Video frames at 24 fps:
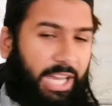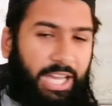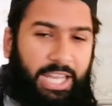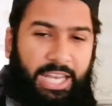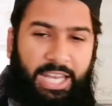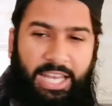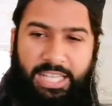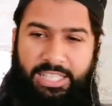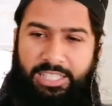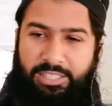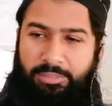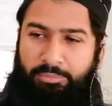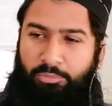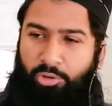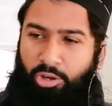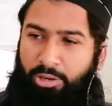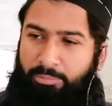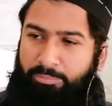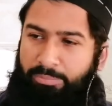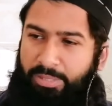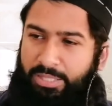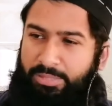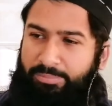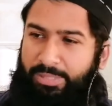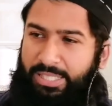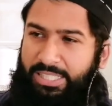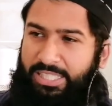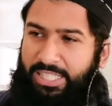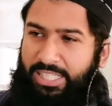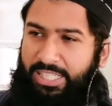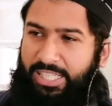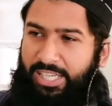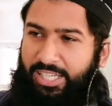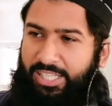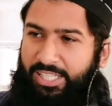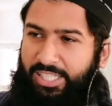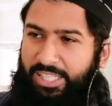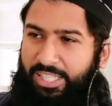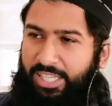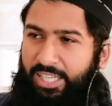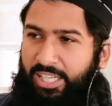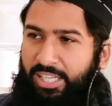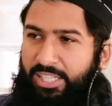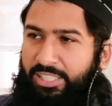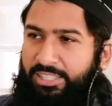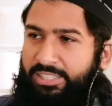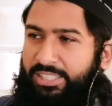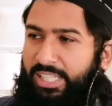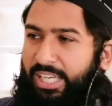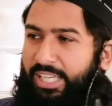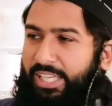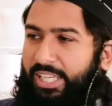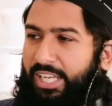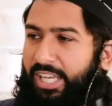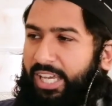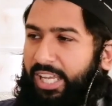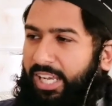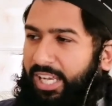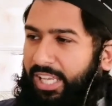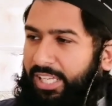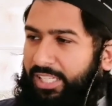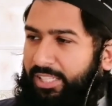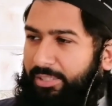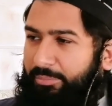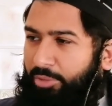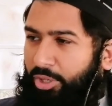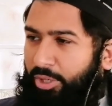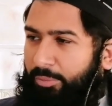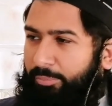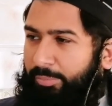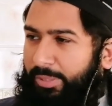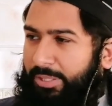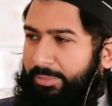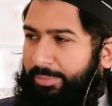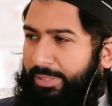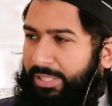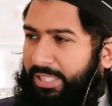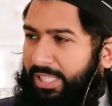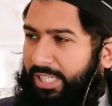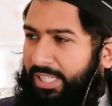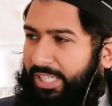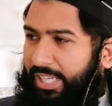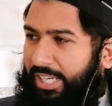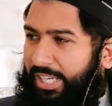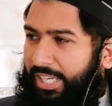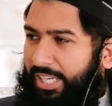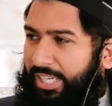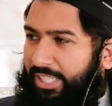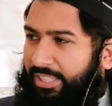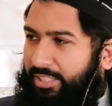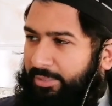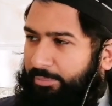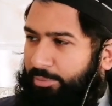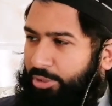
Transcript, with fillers: अल्लाह की मोहब्बत पैदा करनी है ज़ाहिर है अल्लाह की मोहब्बत पैदा करेंगे